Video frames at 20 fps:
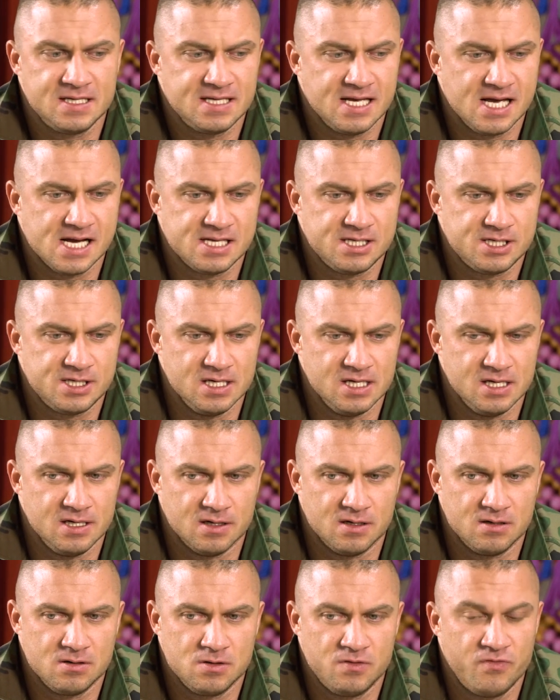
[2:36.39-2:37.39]

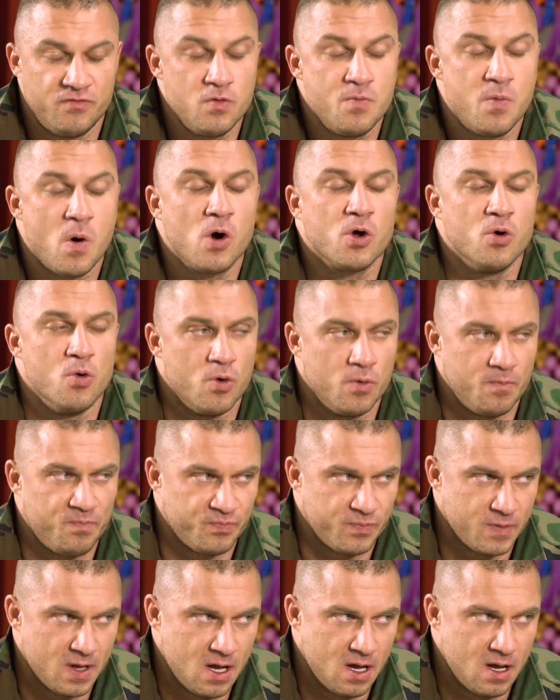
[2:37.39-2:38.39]
sekcji e, dwuboju
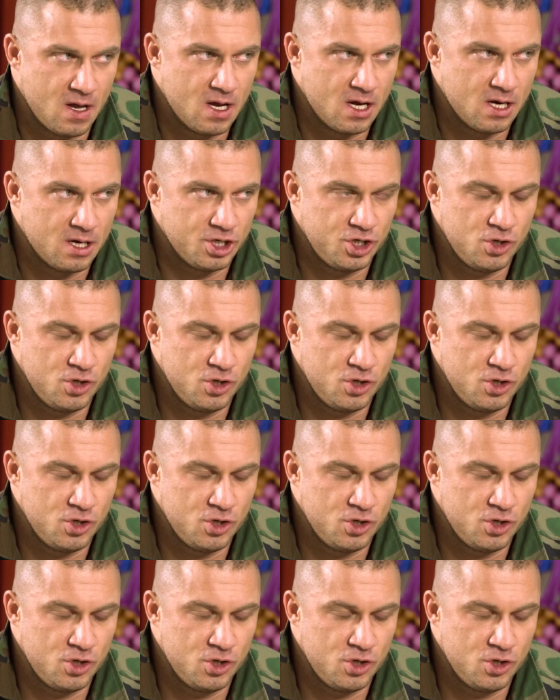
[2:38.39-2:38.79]
mhm.